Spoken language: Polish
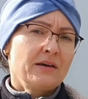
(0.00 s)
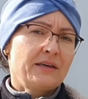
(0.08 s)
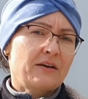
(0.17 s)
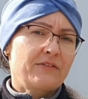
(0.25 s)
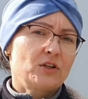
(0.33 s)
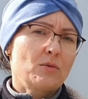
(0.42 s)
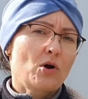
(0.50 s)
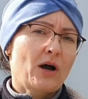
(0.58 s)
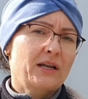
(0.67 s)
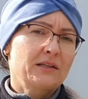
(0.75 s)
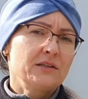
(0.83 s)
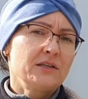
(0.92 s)
jak wiadomo
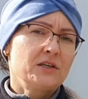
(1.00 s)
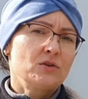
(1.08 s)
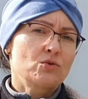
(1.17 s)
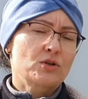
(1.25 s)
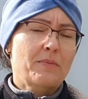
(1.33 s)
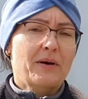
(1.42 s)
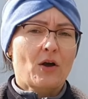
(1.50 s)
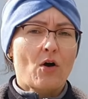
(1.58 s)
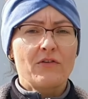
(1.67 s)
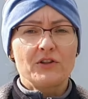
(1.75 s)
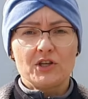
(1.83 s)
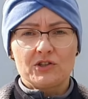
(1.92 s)
kanadyjki, róże
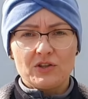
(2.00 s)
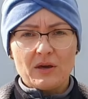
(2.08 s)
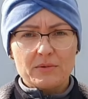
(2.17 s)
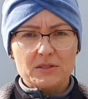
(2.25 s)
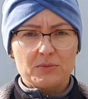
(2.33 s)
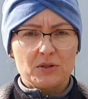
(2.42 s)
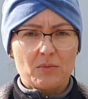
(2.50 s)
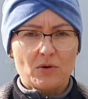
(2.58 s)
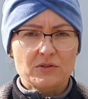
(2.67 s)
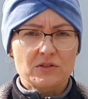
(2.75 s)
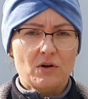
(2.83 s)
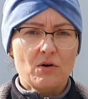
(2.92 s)
parkowe nie tniemy zbyt
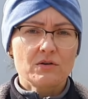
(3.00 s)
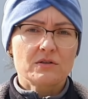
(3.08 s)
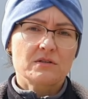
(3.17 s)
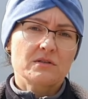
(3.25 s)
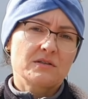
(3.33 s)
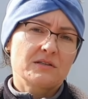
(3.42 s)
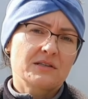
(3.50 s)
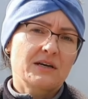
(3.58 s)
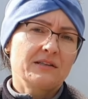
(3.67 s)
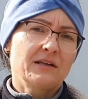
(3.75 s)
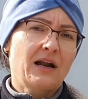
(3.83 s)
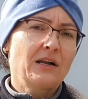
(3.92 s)
mocno, y,
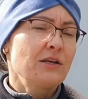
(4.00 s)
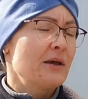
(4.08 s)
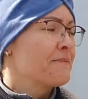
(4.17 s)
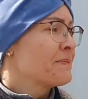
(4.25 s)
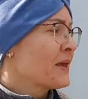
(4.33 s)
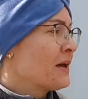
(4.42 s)
generalnie